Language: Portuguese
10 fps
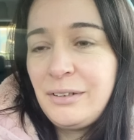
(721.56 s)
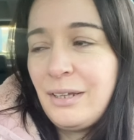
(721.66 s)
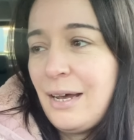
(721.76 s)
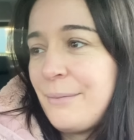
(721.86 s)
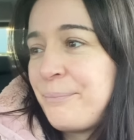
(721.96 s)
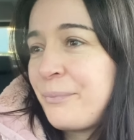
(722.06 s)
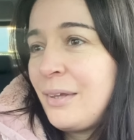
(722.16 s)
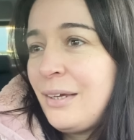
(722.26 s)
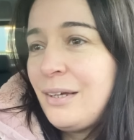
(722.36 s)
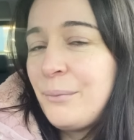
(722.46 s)
ir lá.
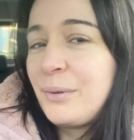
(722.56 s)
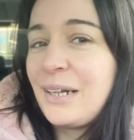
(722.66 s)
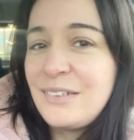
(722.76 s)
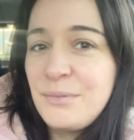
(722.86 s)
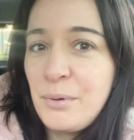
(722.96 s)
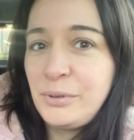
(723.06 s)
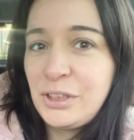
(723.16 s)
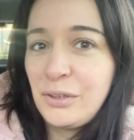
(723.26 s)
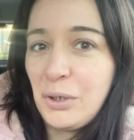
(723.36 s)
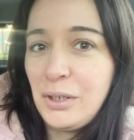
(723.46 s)
Vou dar assim uma
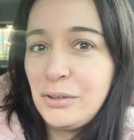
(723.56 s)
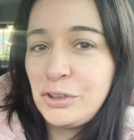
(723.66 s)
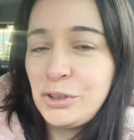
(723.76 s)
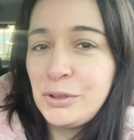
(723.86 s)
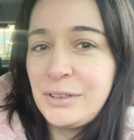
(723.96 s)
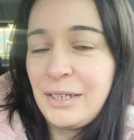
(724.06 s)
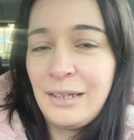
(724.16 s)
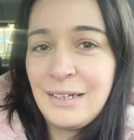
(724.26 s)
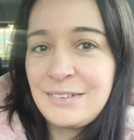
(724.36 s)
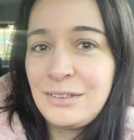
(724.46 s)
vista de olhos do que tem
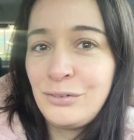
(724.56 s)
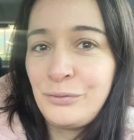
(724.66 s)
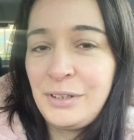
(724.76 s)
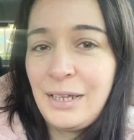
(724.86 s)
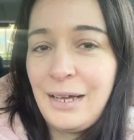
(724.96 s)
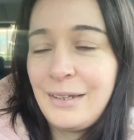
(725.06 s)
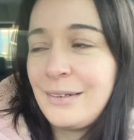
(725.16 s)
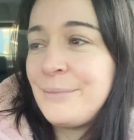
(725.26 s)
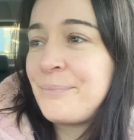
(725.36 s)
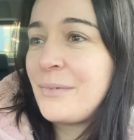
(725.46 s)
lá assim de
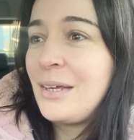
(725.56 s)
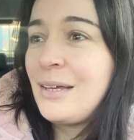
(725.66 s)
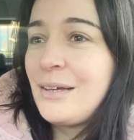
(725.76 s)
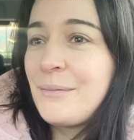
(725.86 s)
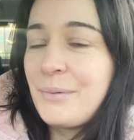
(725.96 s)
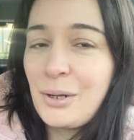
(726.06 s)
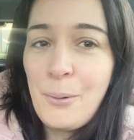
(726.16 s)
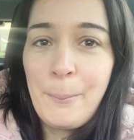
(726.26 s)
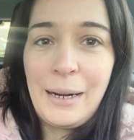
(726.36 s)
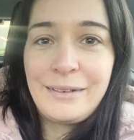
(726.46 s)
novidade para comprar.